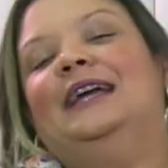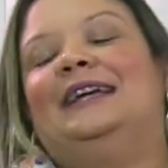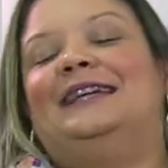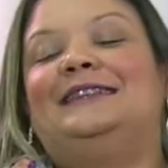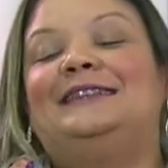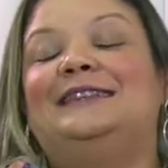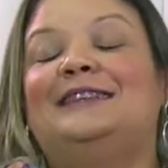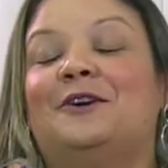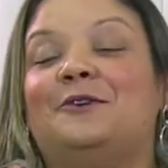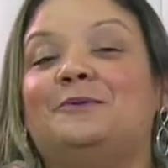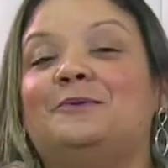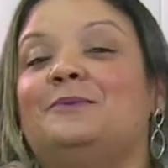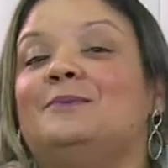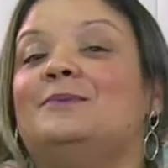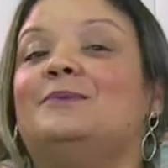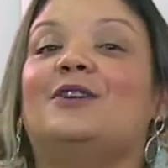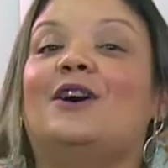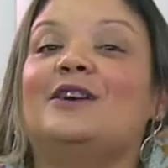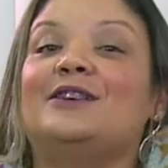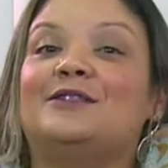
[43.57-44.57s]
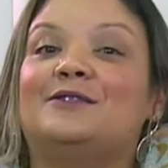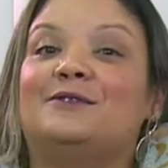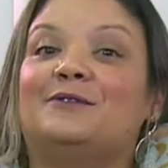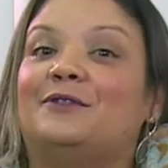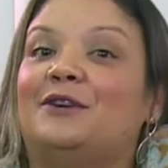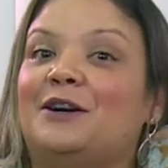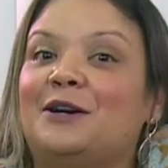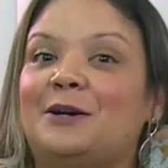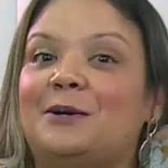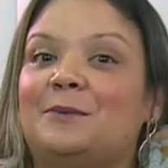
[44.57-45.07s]
Então, nós
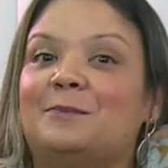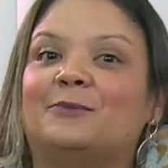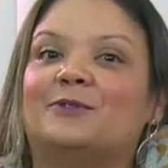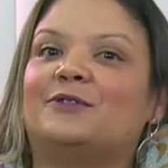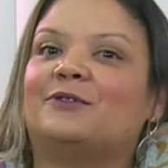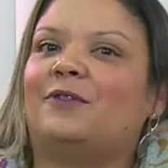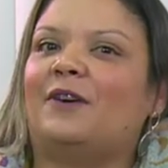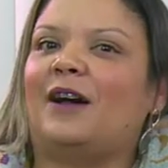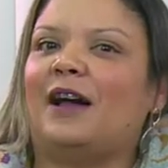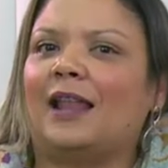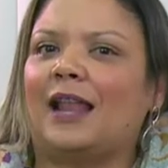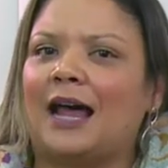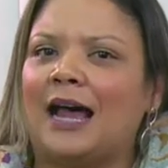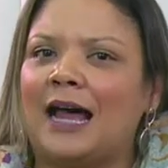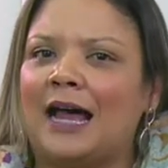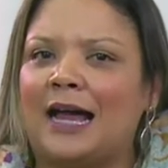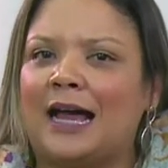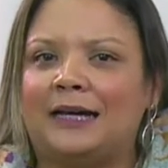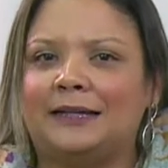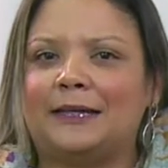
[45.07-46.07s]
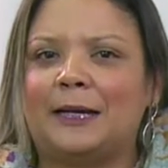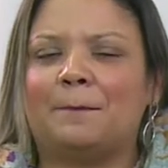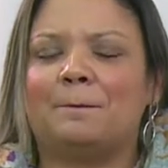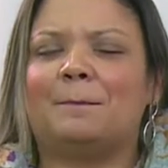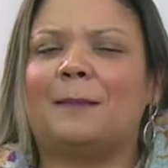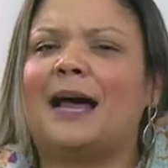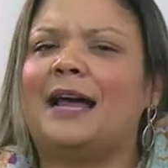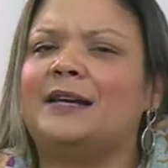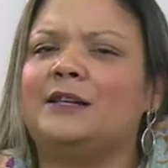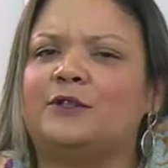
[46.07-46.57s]
vamos falar né,
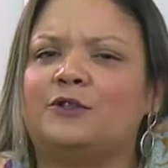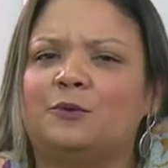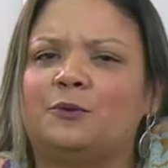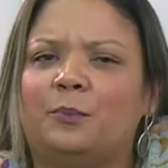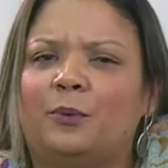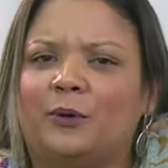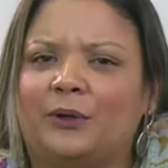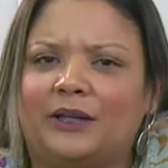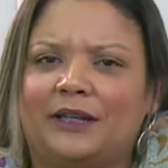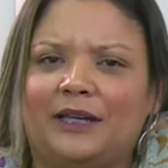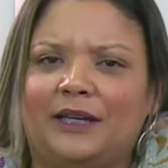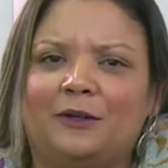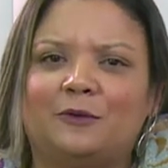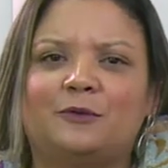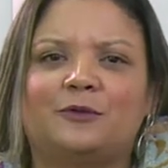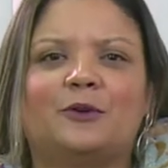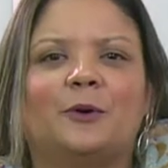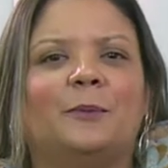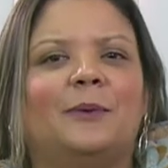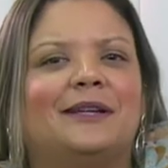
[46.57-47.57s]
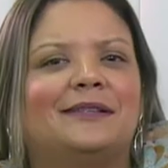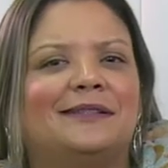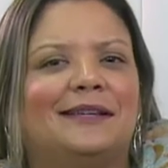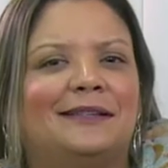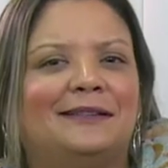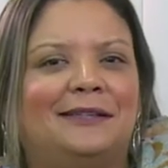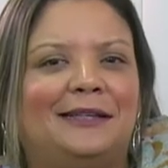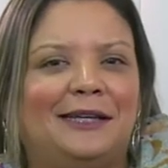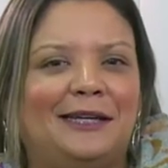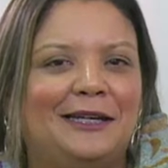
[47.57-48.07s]
mais um pouquinho sobre
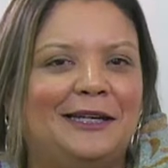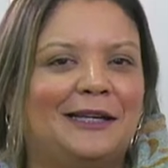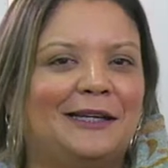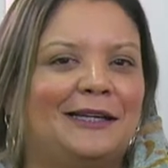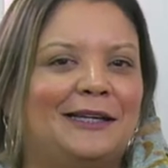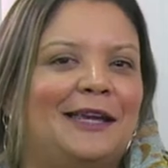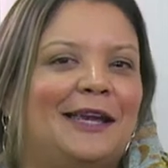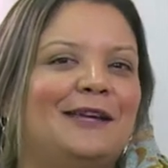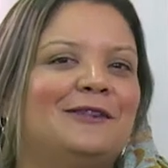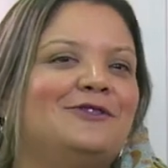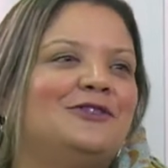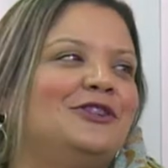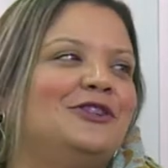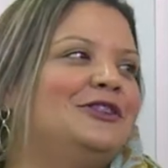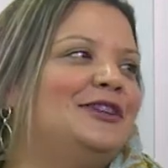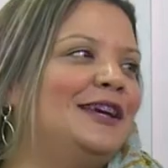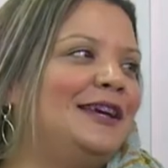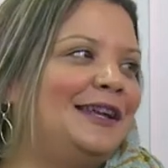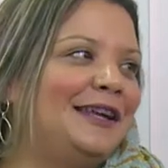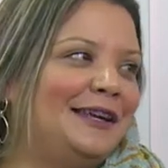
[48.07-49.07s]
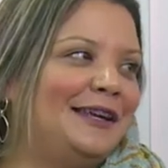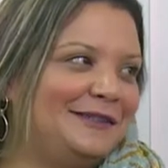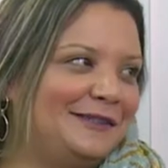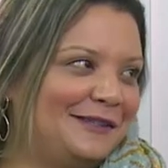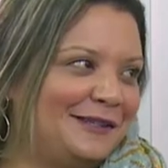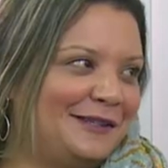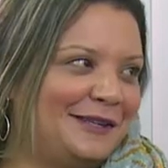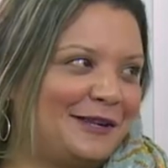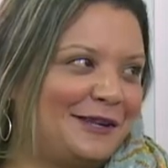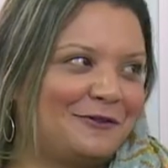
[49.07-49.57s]
essa trilha que é de
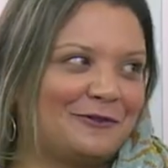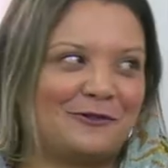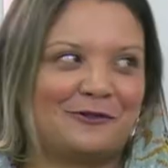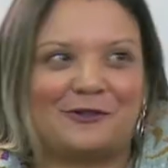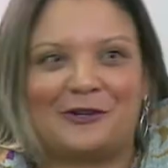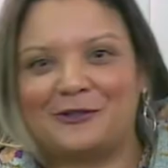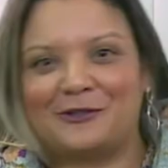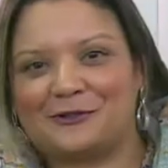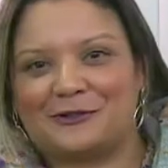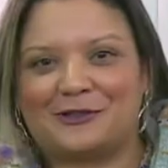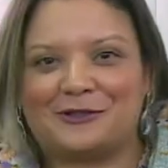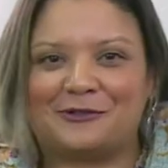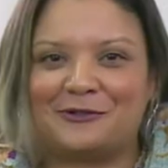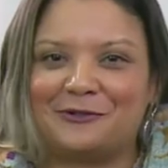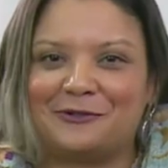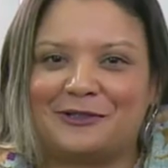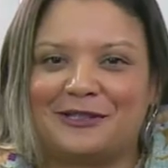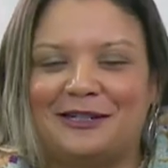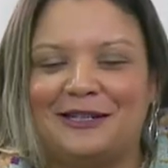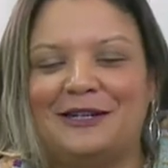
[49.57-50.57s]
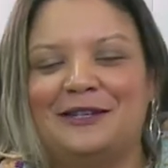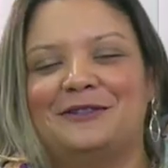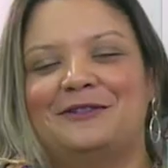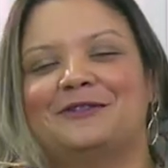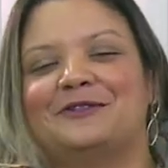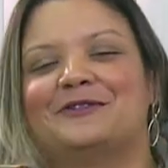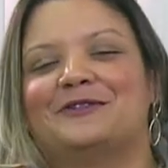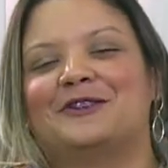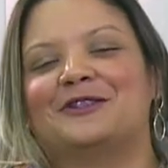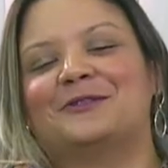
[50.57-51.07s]
interesse né, dos nossos estudantes,
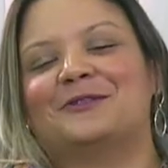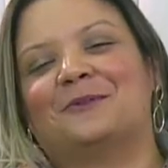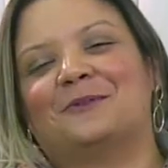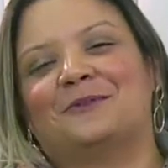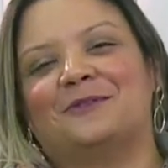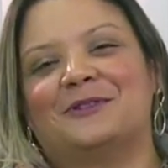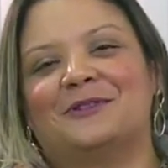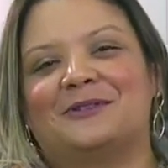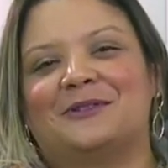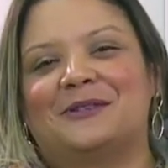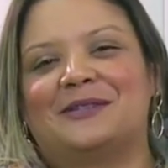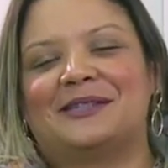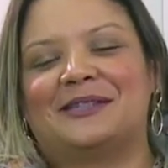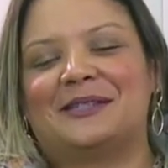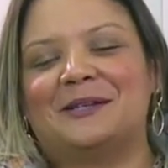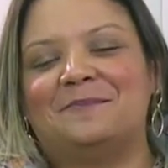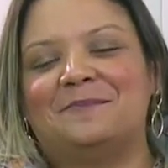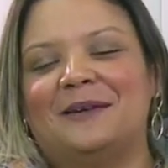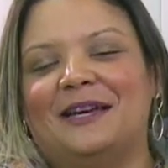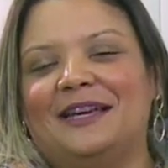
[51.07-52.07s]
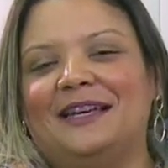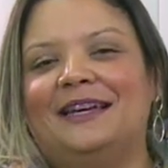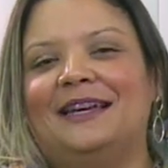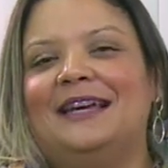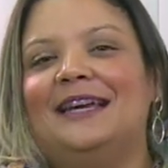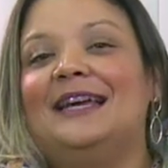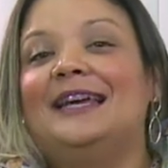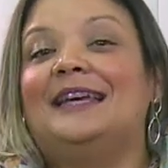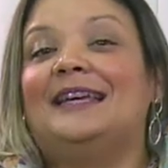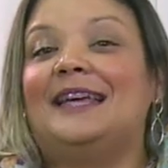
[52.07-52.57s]
dos nossos professores também,
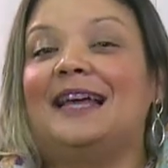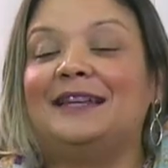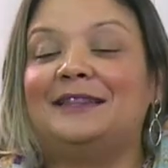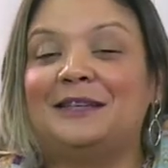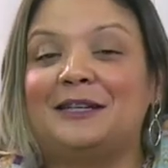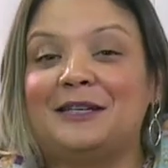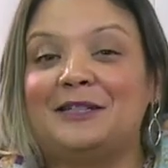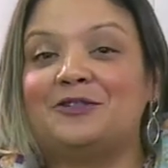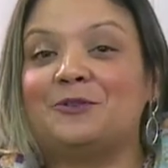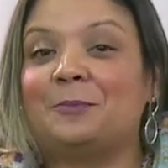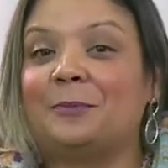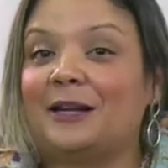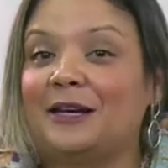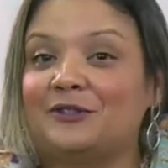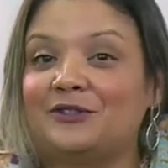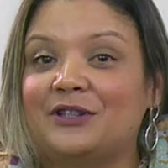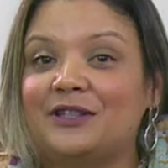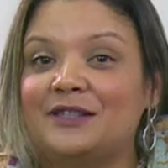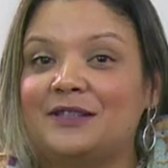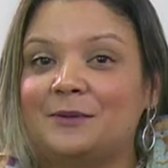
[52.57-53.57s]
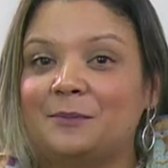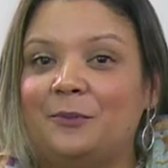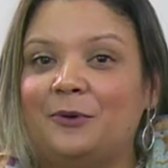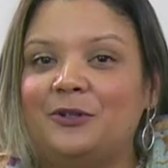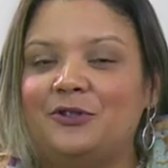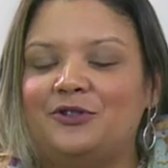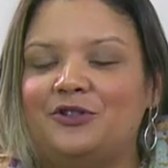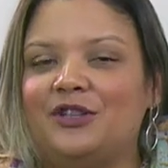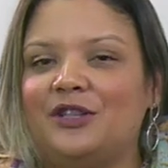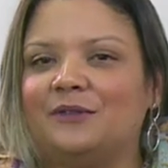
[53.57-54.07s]
que é a trilha de práticas
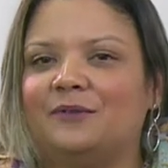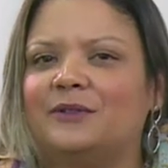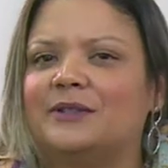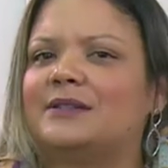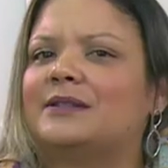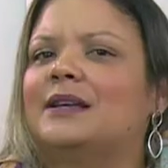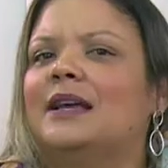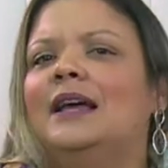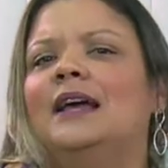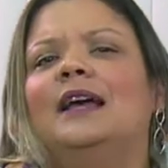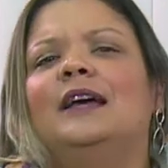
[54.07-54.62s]
esportivas.